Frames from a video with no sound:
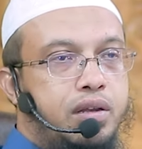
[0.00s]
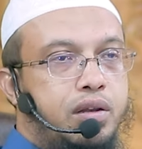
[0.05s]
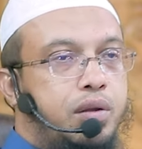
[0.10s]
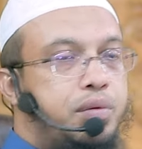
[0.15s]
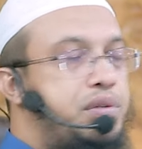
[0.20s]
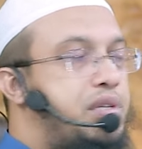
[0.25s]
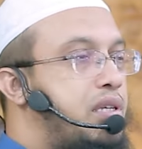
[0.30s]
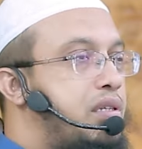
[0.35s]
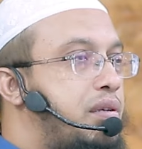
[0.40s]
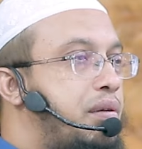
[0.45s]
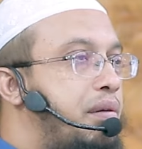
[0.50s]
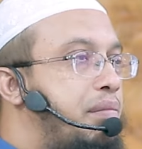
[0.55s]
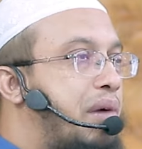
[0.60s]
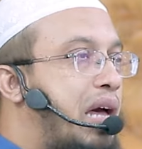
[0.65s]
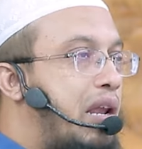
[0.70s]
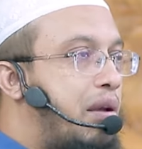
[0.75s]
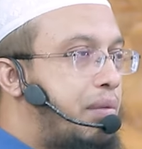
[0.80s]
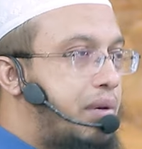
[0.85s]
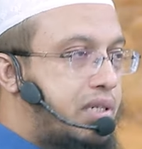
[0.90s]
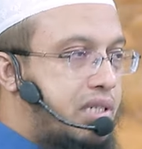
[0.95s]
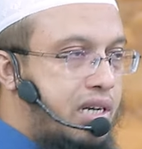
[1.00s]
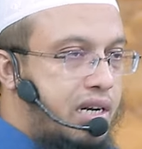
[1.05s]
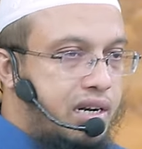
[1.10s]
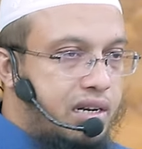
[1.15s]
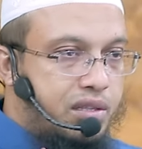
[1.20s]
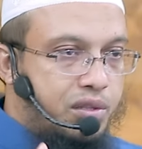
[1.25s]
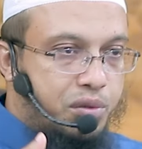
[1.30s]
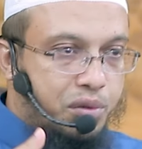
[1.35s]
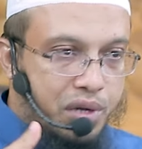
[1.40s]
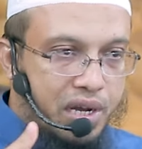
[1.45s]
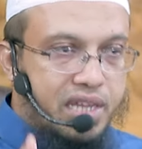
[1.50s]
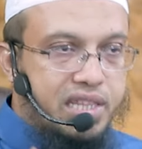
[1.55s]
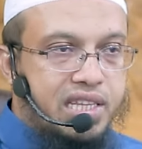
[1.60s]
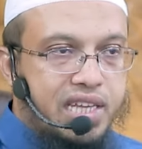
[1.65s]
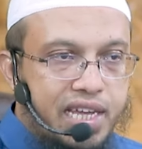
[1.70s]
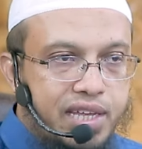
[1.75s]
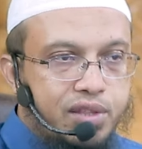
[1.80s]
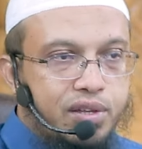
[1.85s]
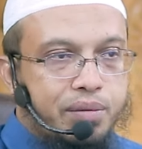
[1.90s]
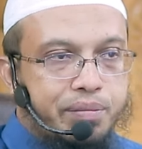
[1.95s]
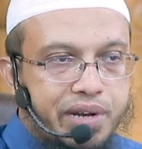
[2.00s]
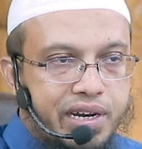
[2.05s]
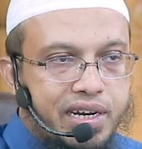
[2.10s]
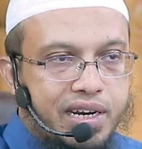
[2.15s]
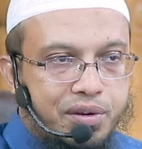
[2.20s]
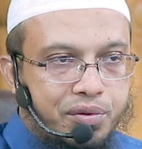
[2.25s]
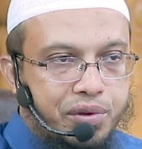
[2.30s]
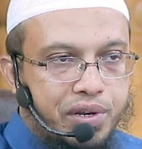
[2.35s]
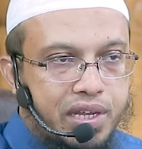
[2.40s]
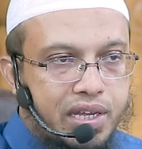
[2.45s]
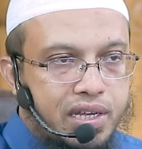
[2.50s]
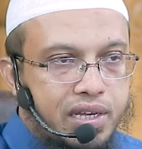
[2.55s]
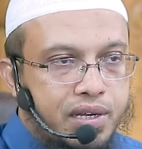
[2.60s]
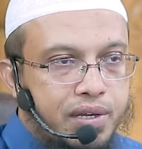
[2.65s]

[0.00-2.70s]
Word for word: নবিস আসলামের ভালোবাসার দোহাই দিয়েই তো আমরা এটা করি